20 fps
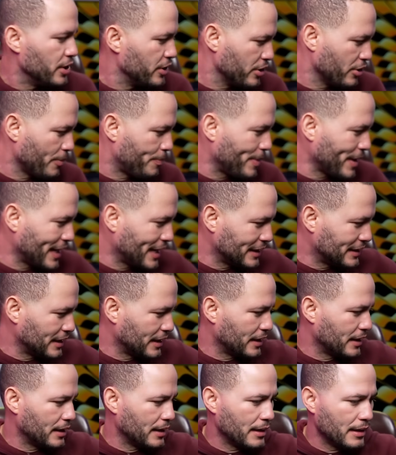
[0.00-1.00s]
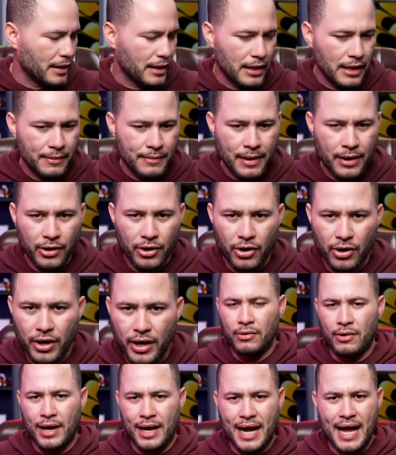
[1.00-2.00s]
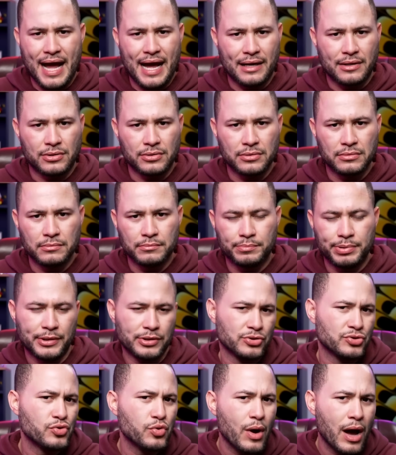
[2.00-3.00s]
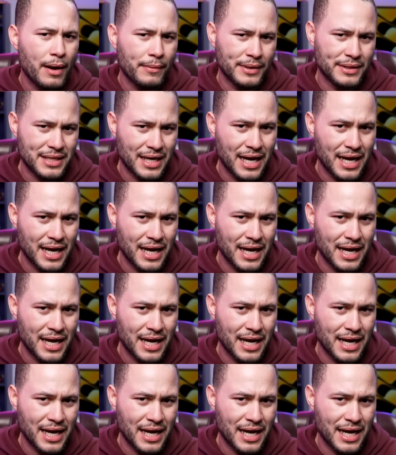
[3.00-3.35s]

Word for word: Y yo digo, espérate. Y vengo, lo agarro, pero suave,